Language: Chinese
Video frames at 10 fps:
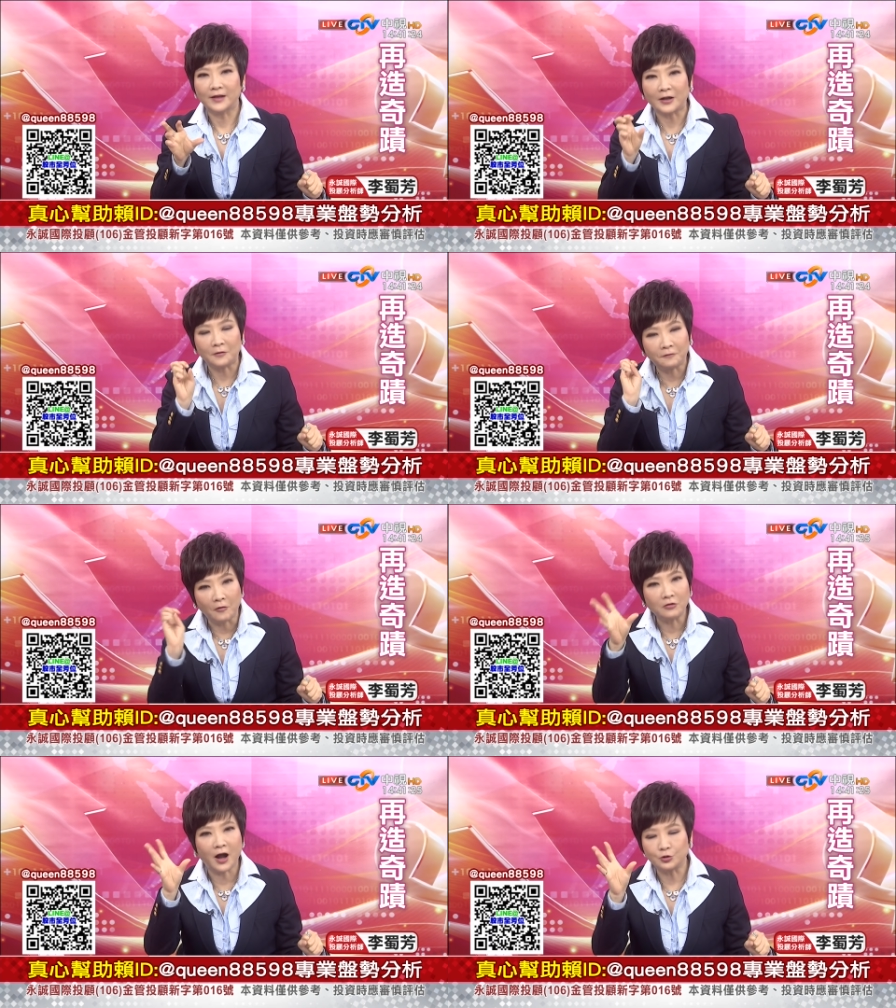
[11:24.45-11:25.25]
它的
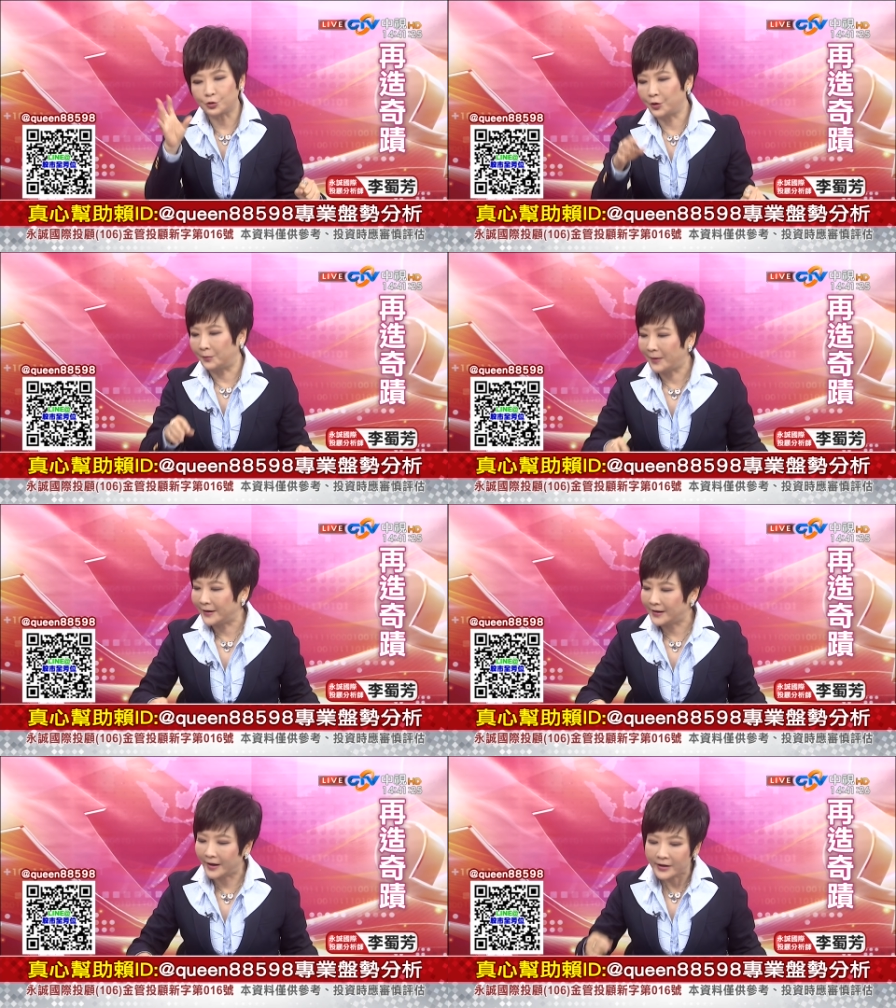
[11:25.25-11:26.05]
逢高就会有
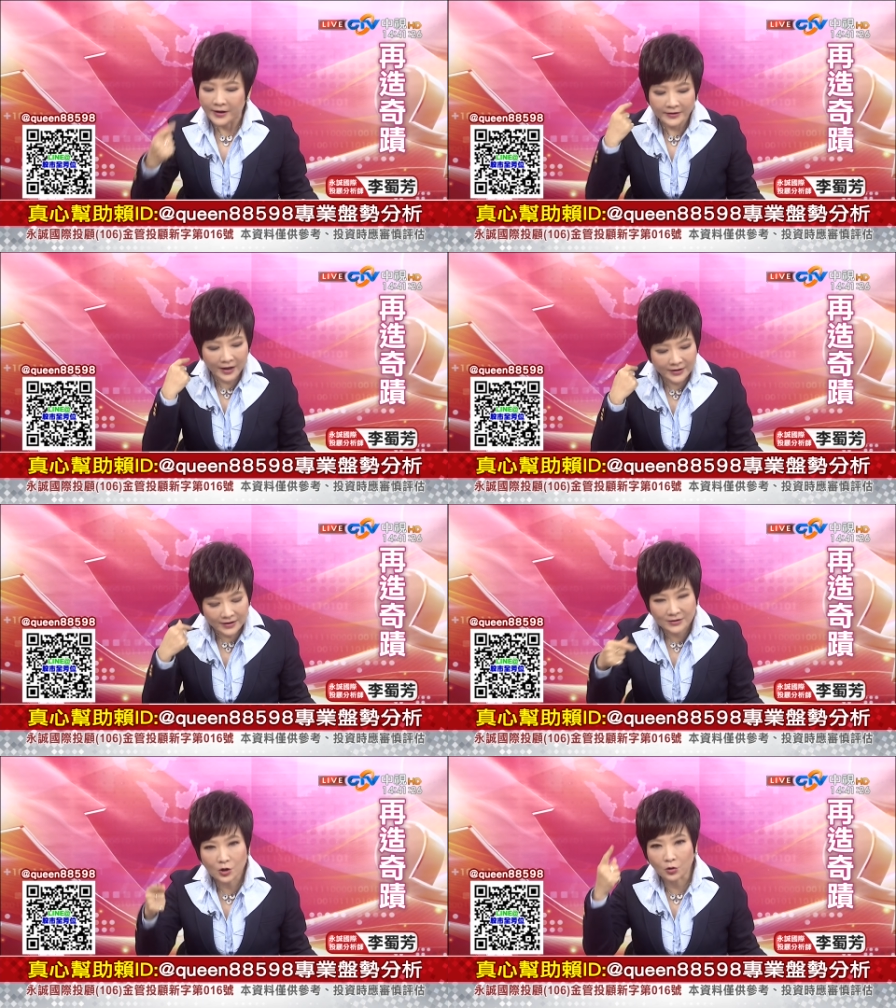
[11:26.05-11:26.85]
卖压，那
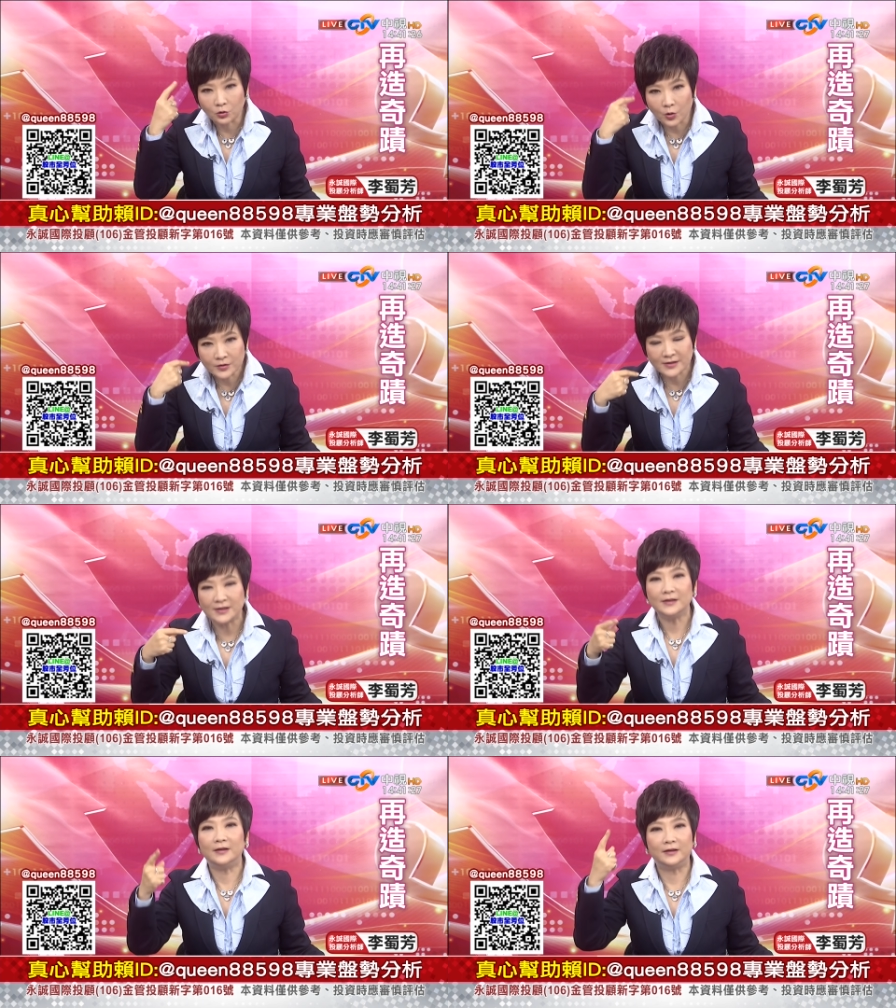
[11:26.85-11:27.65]
你这种东
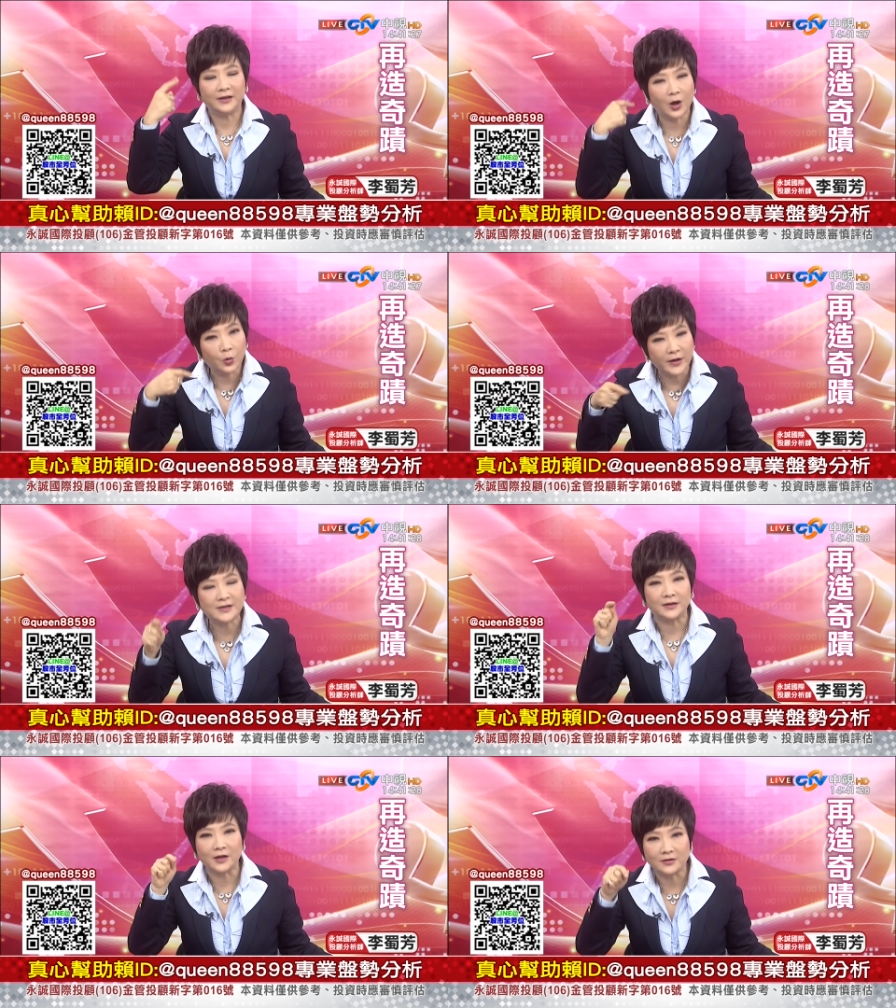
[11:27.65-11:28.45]
西，你一定要回
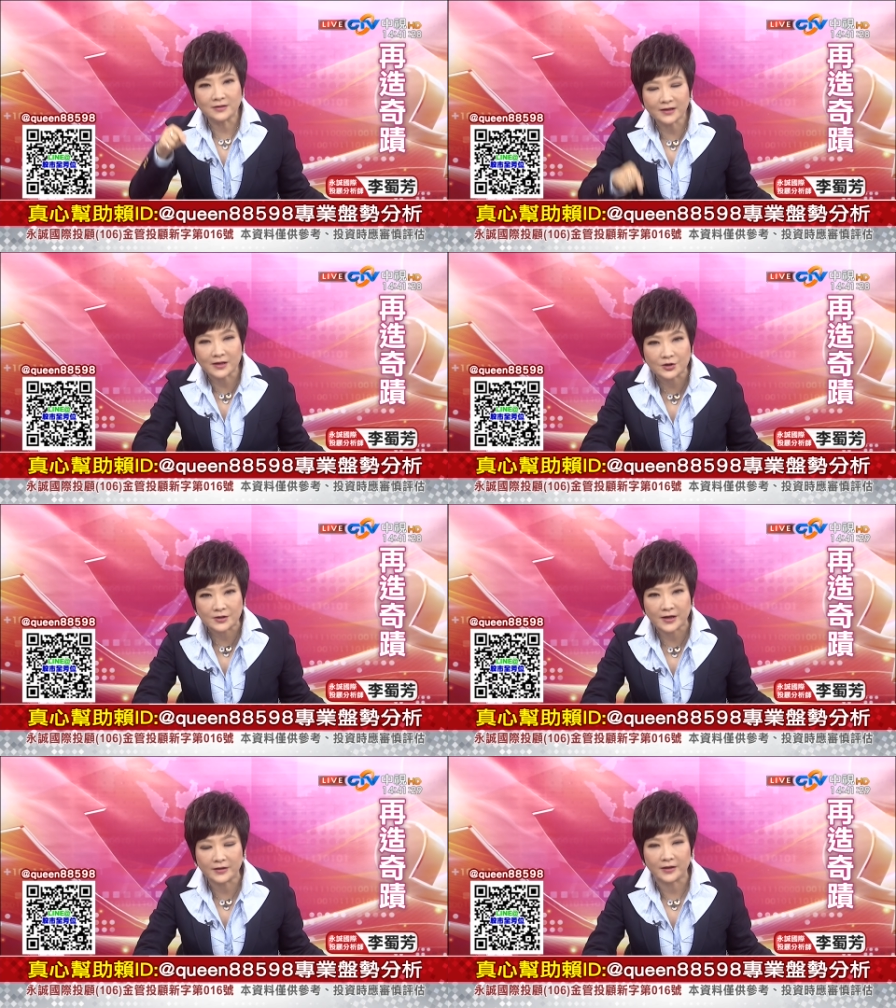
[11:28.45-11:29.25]
想到这个
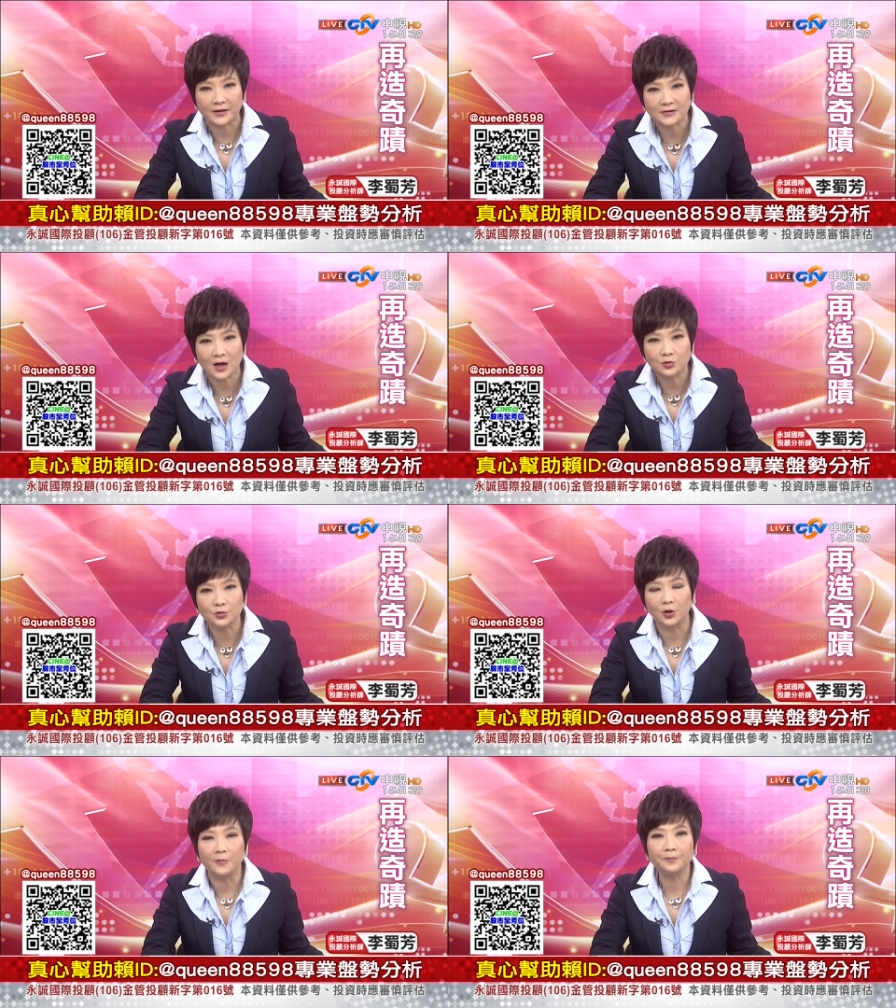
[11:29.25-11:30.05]
时间点的操
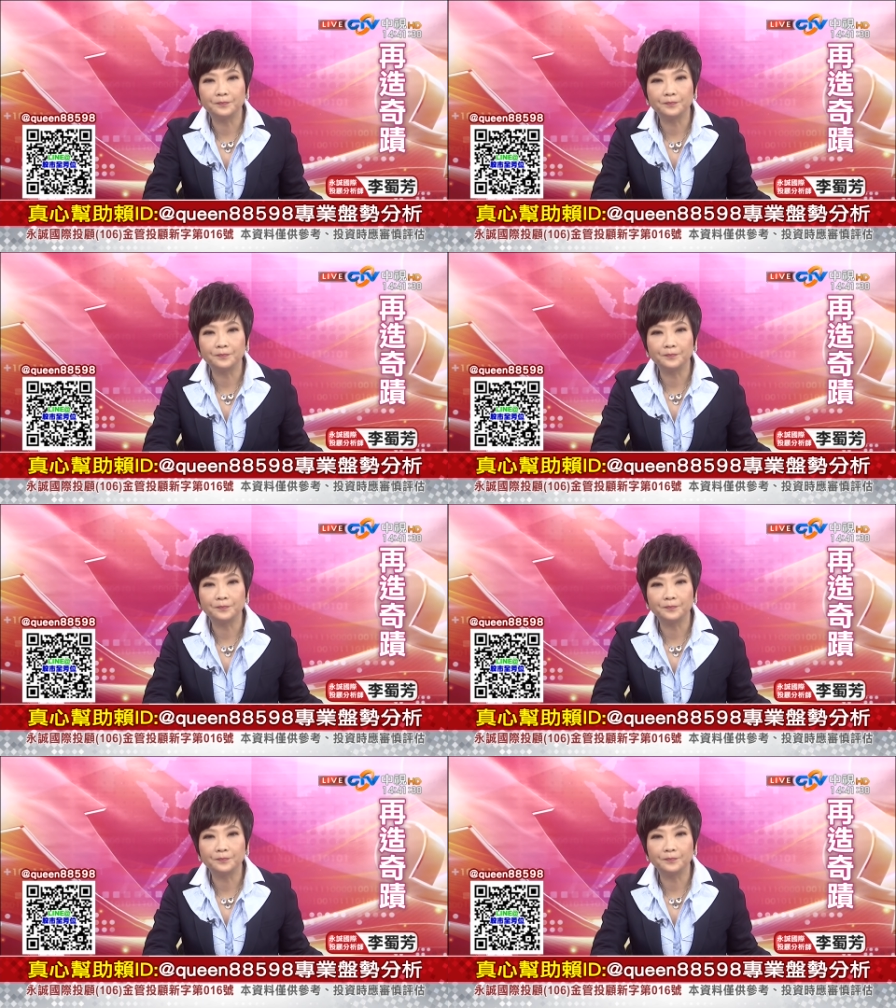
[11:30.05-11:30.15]
作，